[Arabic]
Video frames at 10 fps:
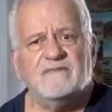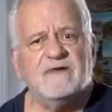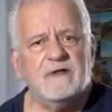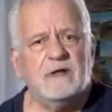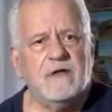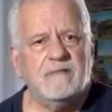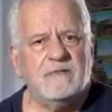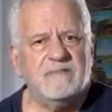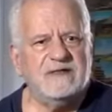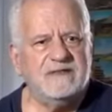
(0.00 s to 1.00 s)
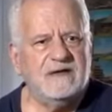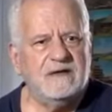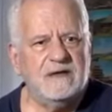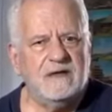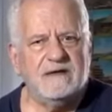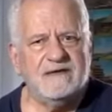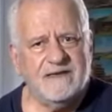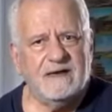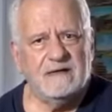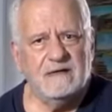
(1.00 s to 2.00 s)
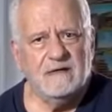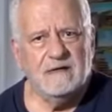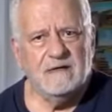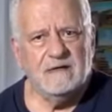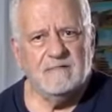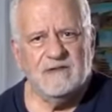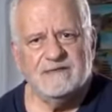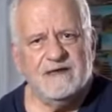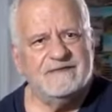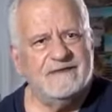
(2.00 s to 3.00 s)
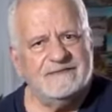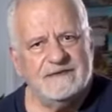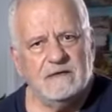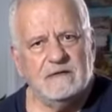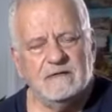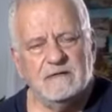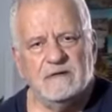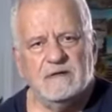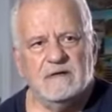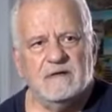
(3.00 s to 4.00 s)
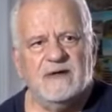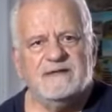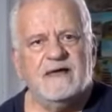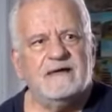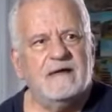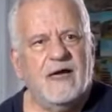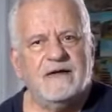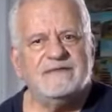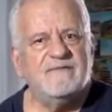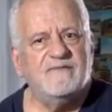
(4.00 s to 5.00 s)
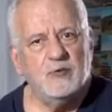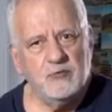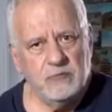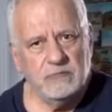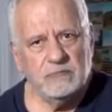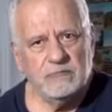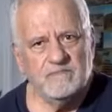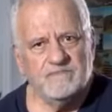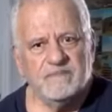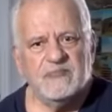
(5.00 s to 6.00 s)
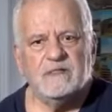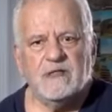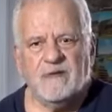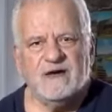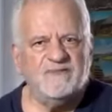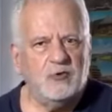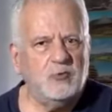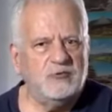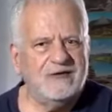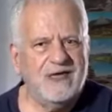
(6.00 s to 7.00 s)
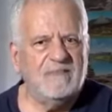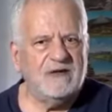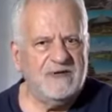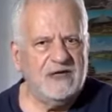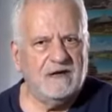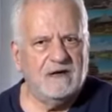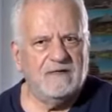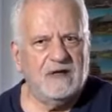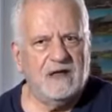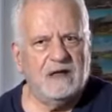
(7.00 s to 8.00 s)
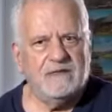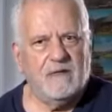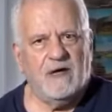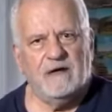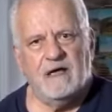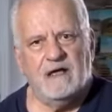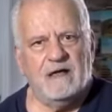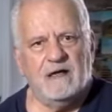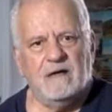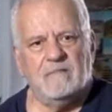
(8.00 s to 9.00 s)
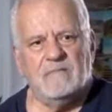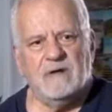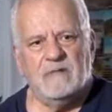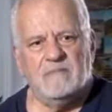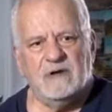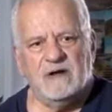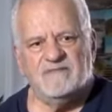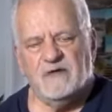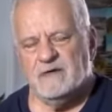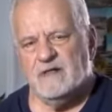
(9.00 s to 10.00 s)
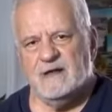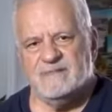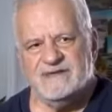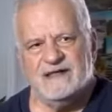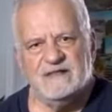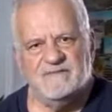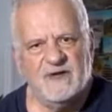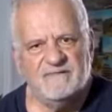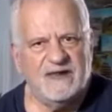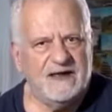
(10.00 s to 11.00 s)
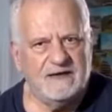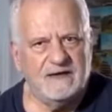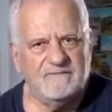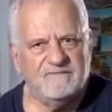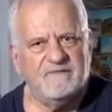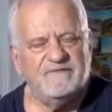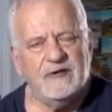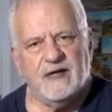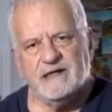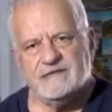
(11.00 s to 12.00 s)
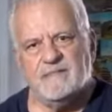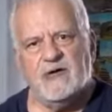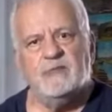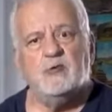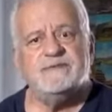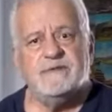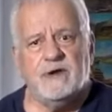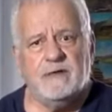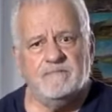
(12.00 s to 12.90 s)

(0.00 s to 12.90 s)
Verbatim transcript: ده طبعا محتاج كذا حاجه محتاج تاشيره محتاج حجز فندق طبعا فندق دي كلمه كبيره طبعا انا نفترض انا مش قد فنادق ففي حاجه اسمها بيوت شباب